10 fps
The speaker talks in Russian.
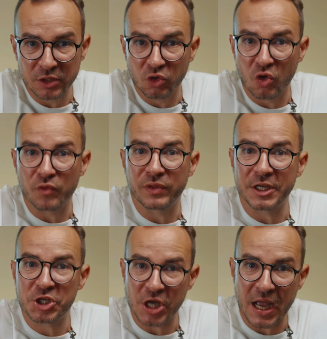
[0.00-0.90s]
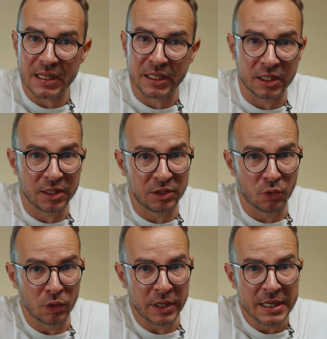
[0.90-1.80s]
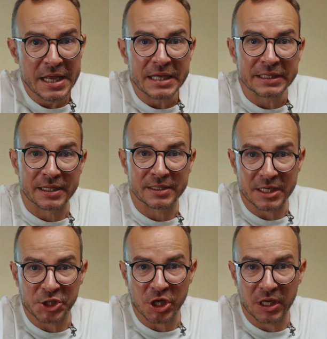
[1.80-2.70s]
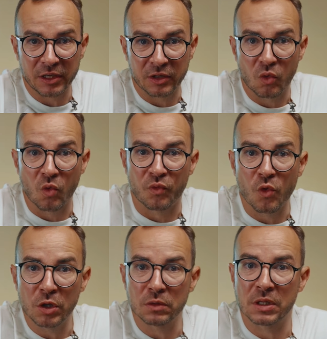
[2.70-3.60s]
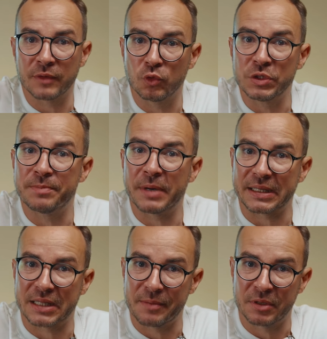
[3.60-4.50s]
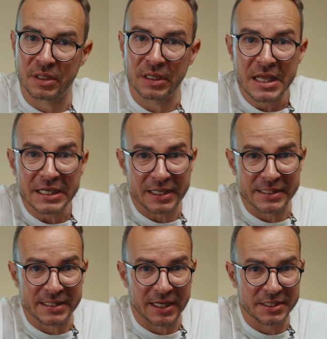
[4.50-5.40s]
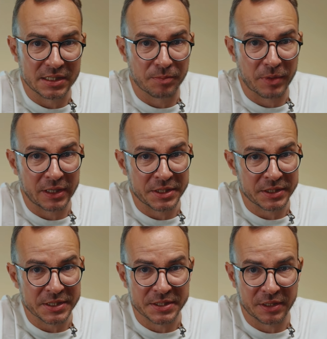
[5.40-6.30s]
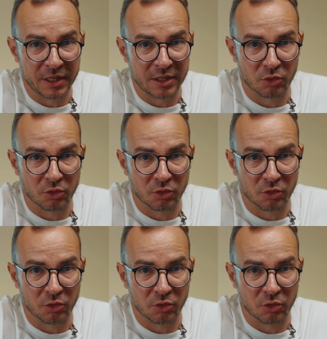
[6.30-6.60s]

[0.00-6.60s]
но в начале июля градоначальник уволил главу департамента градостроительной политики Сергея